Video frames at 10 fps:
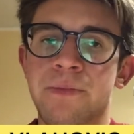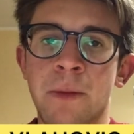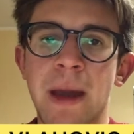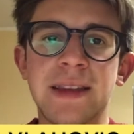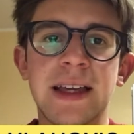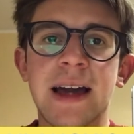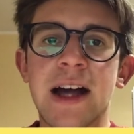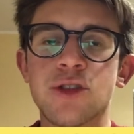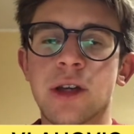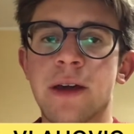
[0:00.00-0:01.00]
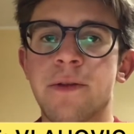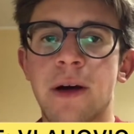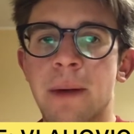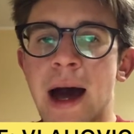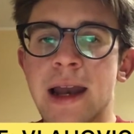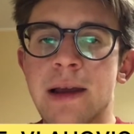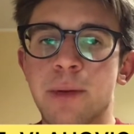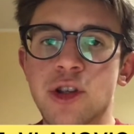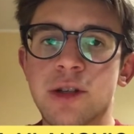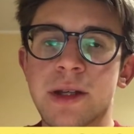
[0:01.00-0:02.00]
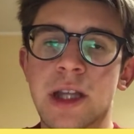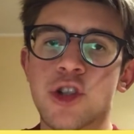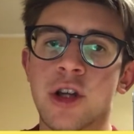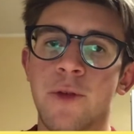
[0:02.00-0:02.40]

metti caso che fa male le prossime stagioni,